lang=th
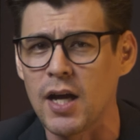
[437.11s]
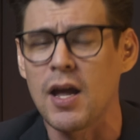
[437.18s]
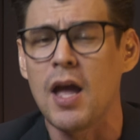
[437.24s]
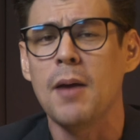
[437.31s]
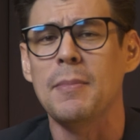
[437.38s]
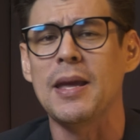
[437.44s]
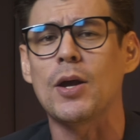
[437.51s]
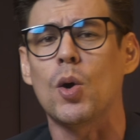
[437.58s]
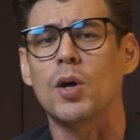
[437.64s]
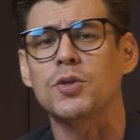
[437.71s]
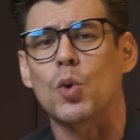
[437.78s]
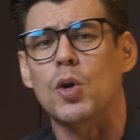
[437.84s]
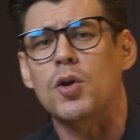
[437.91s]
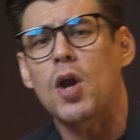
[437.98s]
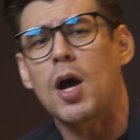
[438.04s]
1มีคน
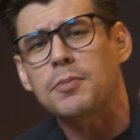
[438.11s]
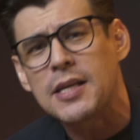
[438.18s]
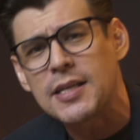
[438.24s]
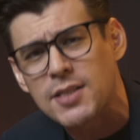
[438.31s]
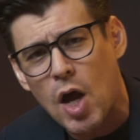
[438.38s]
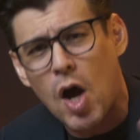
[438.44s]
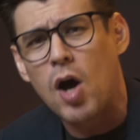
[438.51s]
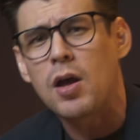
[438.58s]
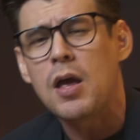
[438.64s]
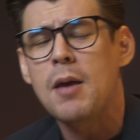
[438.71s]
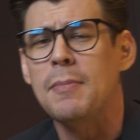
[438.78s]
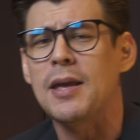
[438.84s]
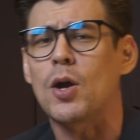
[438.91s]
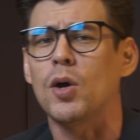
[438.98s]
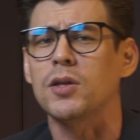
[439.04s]
ตรวจรอบที่
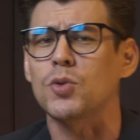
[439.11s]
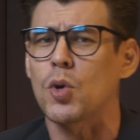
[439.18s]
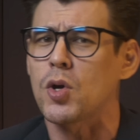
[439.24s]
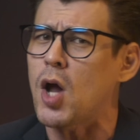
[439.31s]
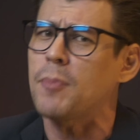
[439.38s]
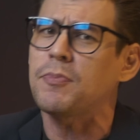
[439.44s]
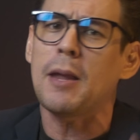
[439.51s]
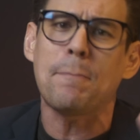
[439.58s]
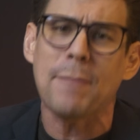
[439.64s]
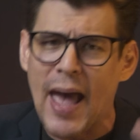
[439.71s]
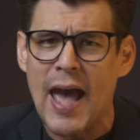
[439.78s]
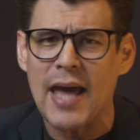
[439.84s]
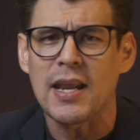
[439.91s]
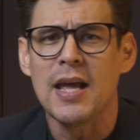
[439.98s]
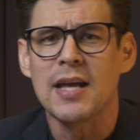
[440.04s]
2มีคนตรวจรอบที่
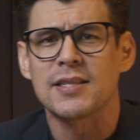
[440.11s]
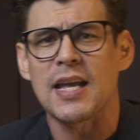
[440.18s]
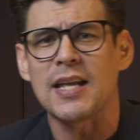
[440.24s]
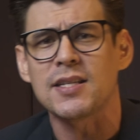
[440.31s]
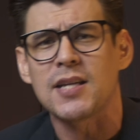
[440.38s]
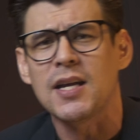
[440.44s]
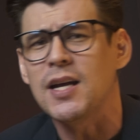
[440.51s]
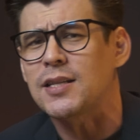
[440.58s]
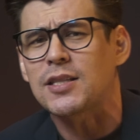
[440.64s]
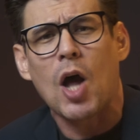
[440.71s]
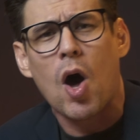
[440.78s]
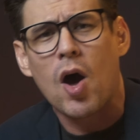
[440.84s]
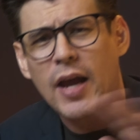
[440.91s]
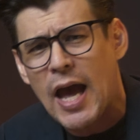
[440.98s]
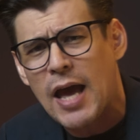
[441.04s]
8 เซ็นชื่อ
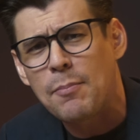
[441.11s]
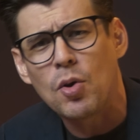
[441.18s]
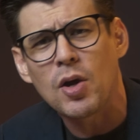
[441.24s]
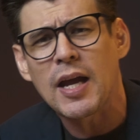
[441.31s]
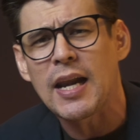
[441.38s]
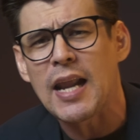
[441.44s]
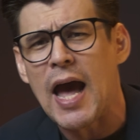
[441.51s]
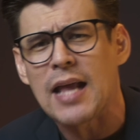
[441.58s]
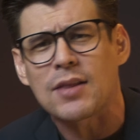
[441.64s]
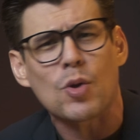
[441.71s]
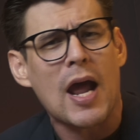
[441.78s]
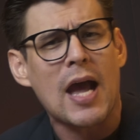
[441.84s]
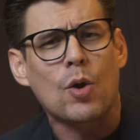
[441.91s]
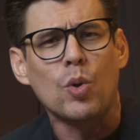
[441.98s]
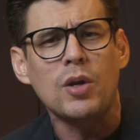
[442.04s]
ต่อกันบนกระดาษต
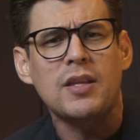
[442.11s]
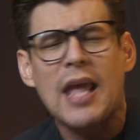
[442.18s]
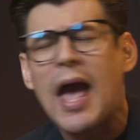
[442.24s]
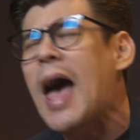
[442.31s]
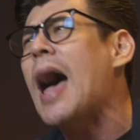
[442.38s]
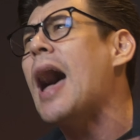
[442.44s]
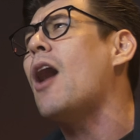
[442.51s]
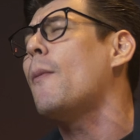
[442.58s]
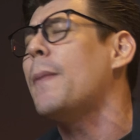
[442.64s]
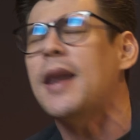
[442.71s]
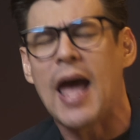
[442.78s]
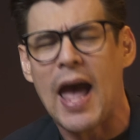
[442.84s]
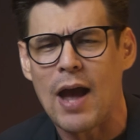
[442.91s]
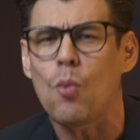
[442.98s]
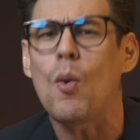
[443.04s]
ราคุดยาวเป็น
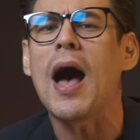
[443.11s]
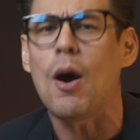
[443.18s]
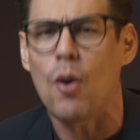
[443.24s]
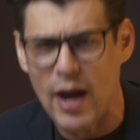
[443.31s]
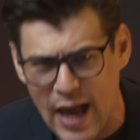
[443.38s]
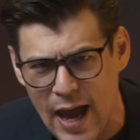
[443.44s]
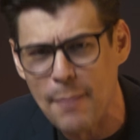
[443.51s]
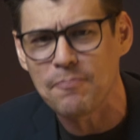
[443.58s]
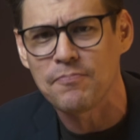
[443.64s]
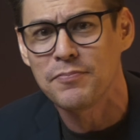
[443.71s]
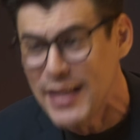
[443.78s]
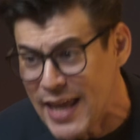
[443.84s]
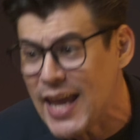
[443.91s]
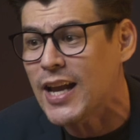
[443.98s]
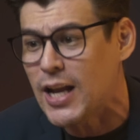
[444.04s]
หางว่าวครับ
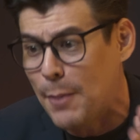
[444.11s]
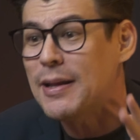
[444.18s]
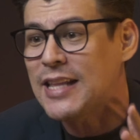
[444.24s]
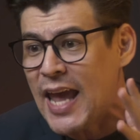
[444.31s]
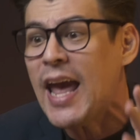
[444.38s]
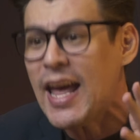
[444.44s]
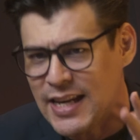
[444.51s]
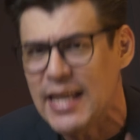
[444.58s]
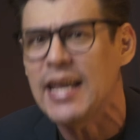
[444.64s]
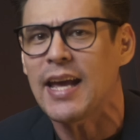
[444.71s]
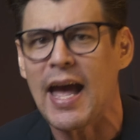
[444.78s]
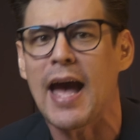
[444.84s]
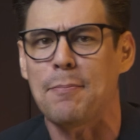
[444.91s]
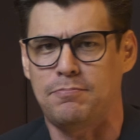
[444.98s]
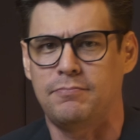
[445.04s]
นี่คือประเทศนี้
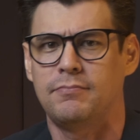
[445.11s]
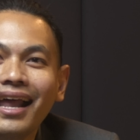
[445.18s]
ครับ